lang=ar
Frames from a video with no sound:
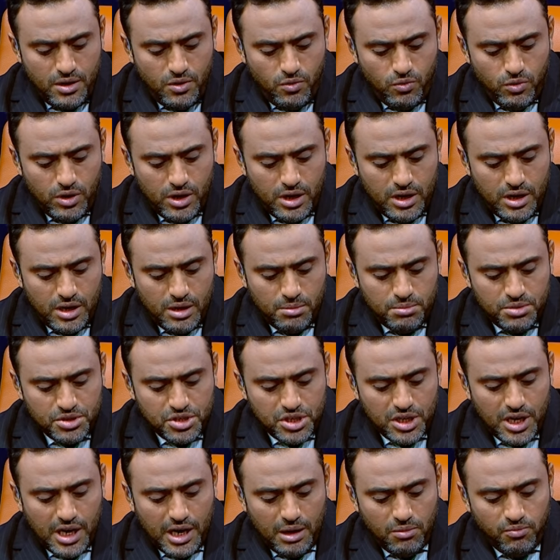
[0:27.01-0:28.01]

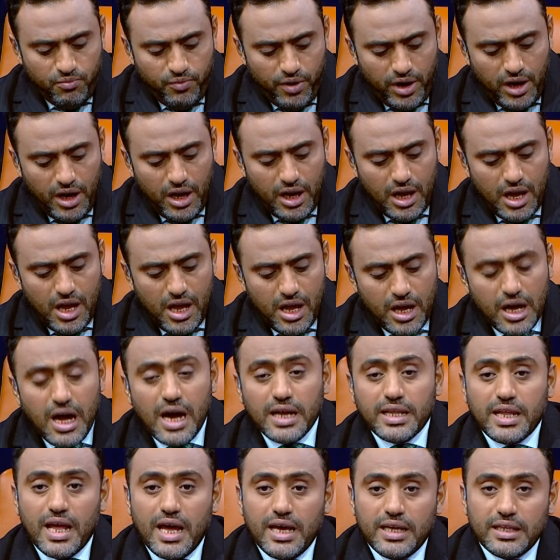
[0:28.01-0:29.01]
وبسيارة مفخخة
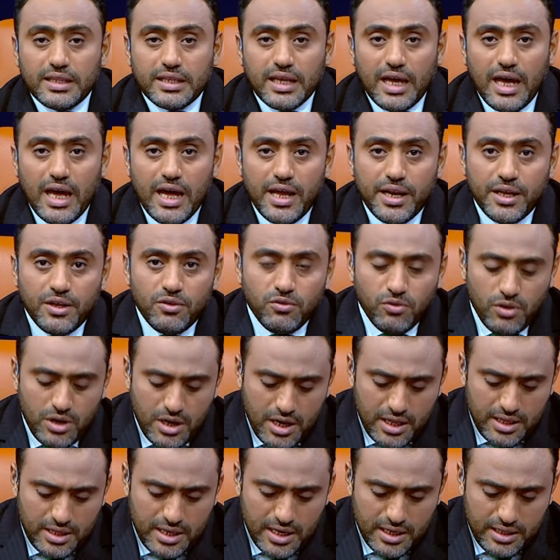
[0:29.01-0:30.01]
قادها انتحاري
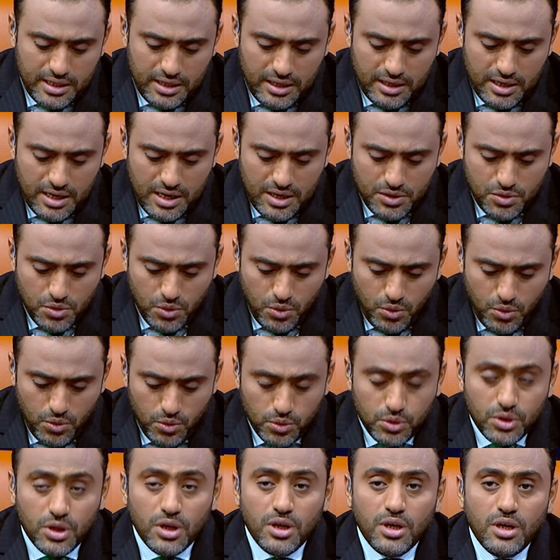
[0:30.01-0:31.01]
وأدت إلى
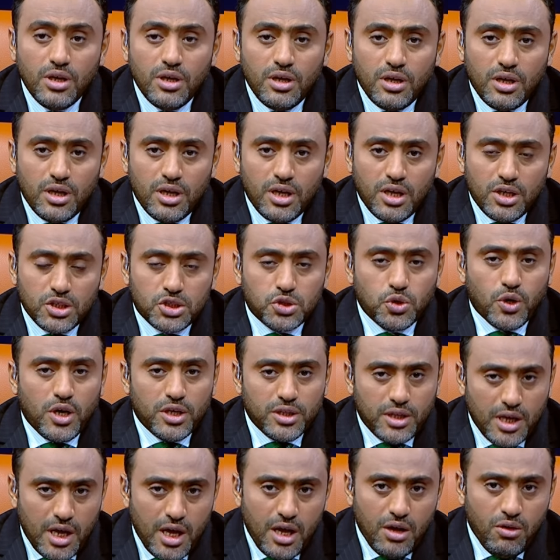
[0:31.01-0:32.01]
سقوط آه،
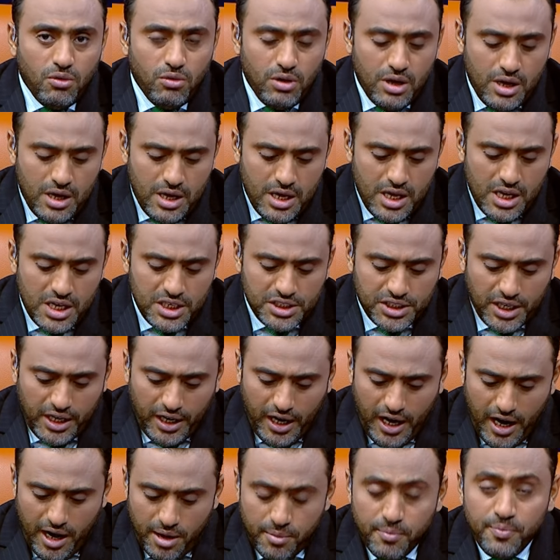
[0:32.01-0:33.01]
الشهداء
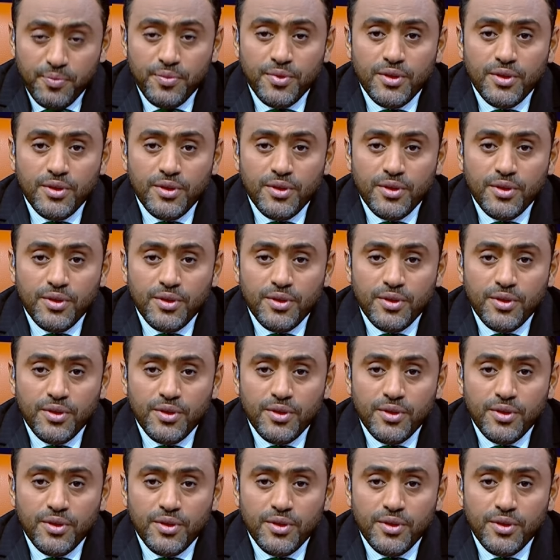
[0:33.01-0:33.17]
والجرحى